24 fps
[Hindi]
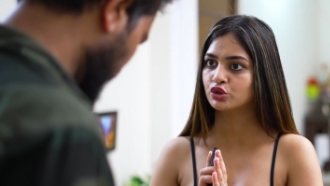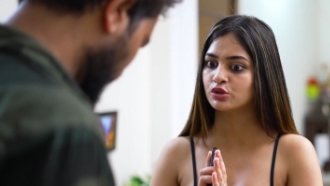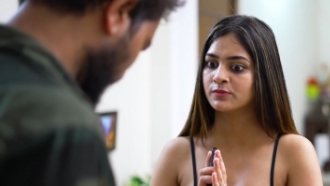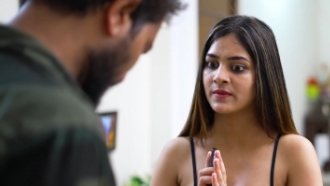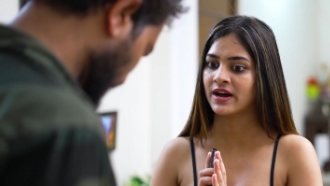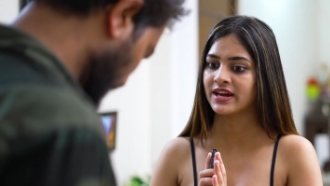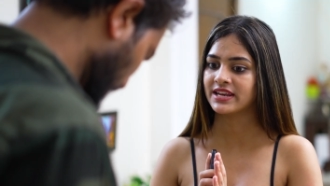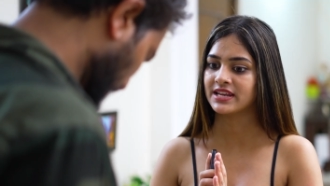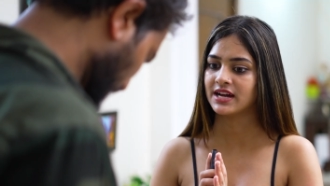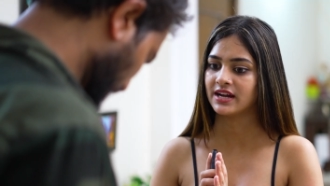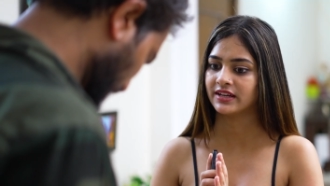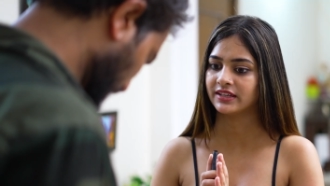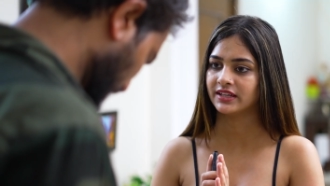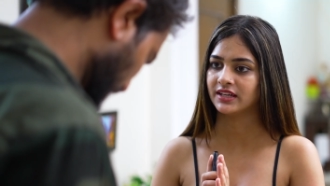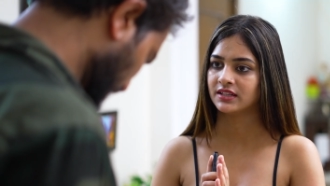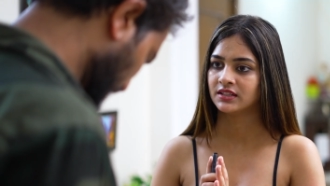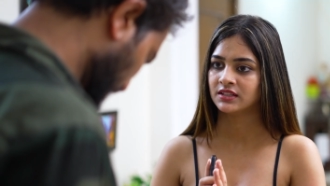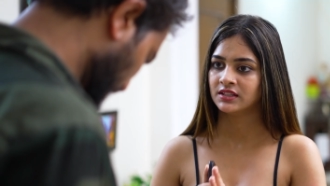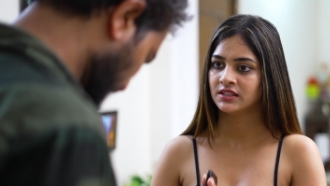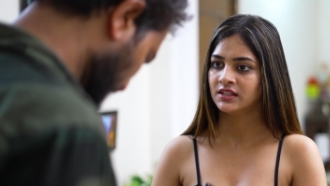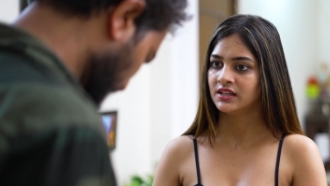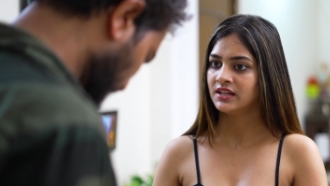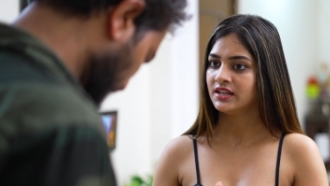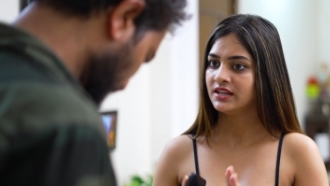हूँ तुम्हारे आगे
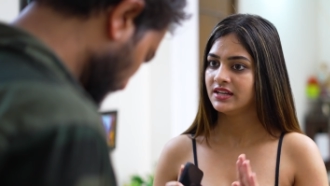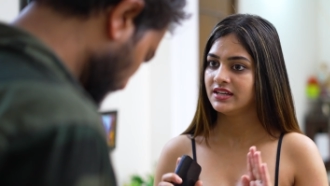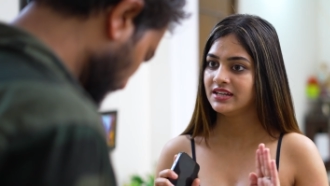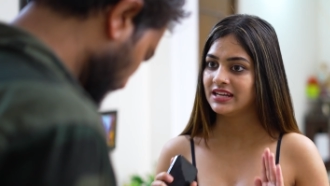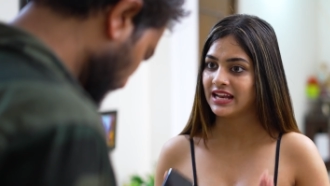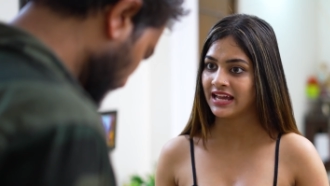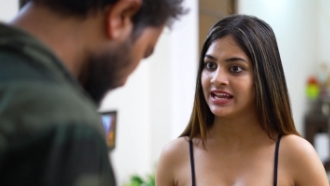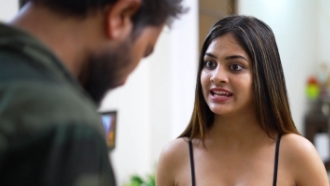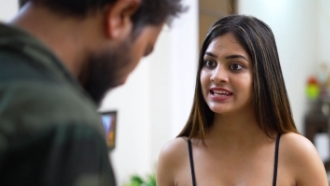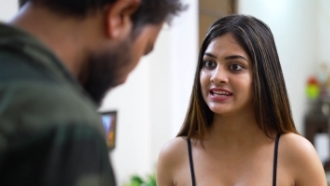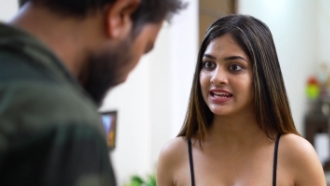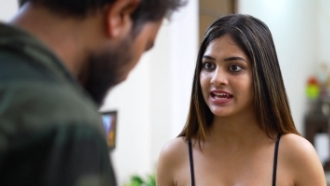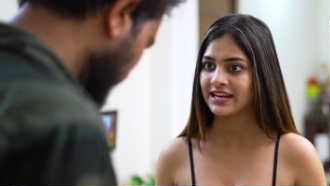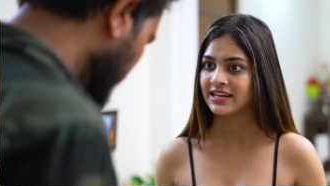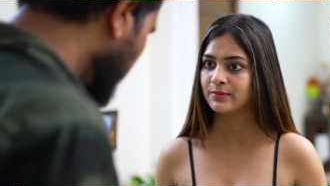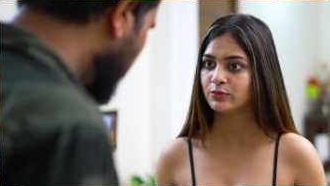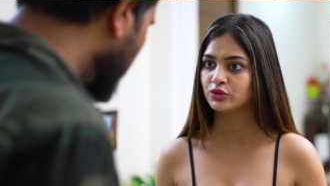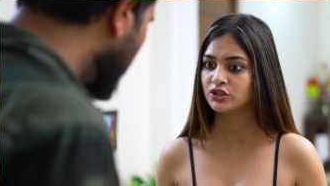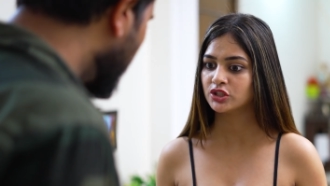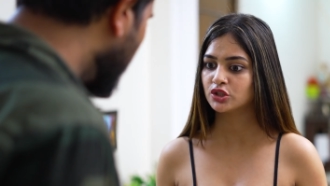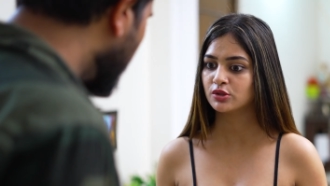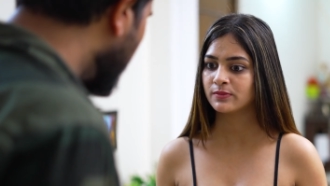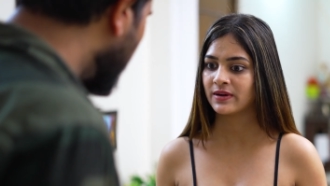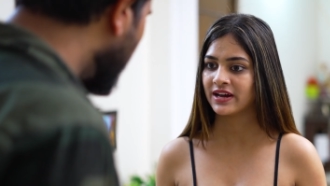नहीं रहना
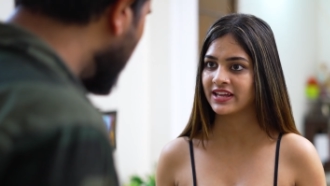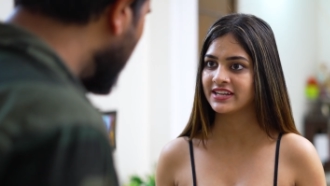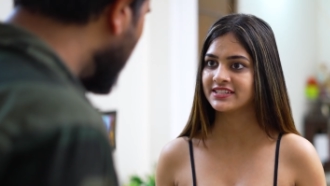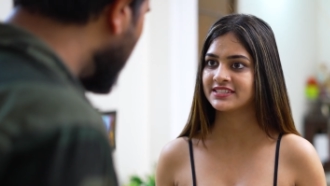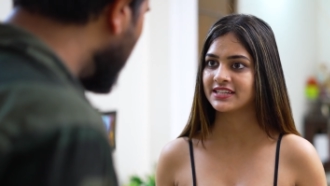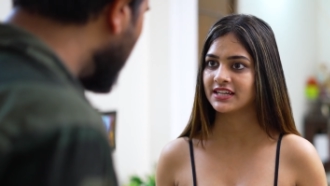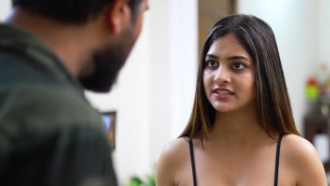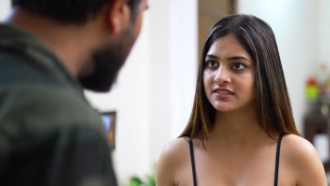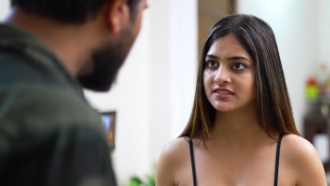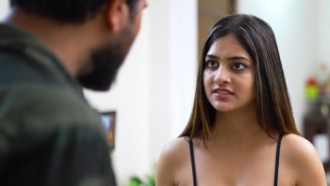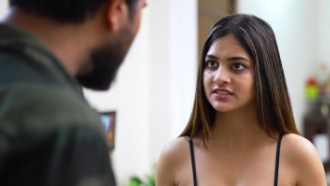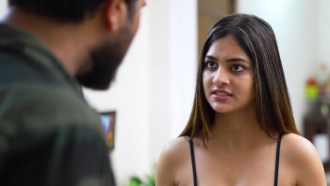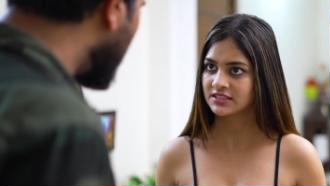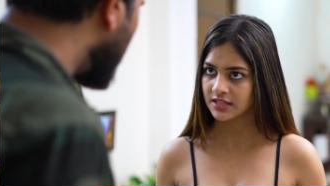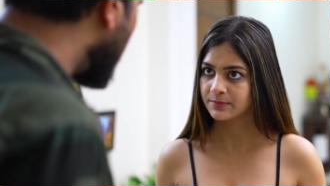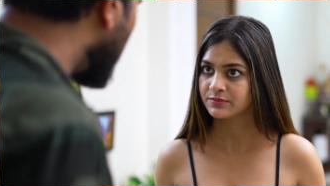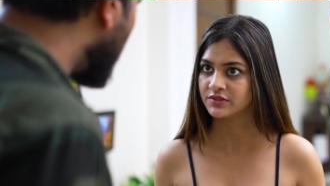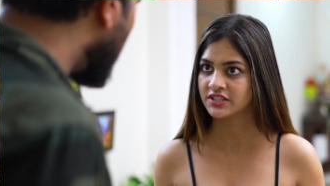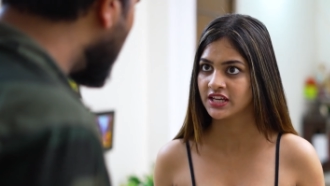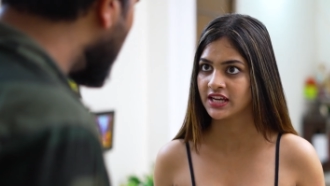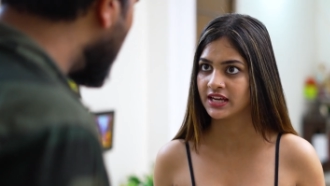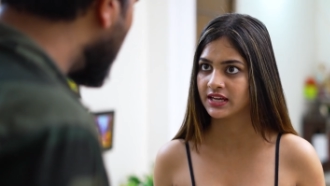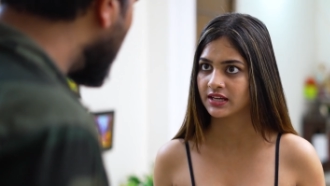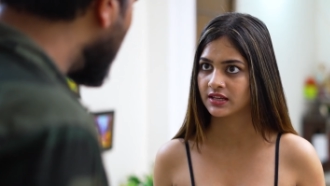मुझे तुम्हारे साथ
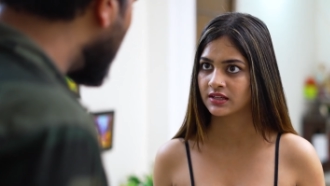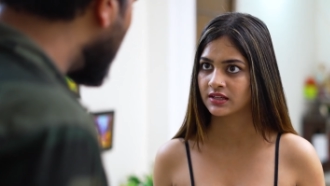समझे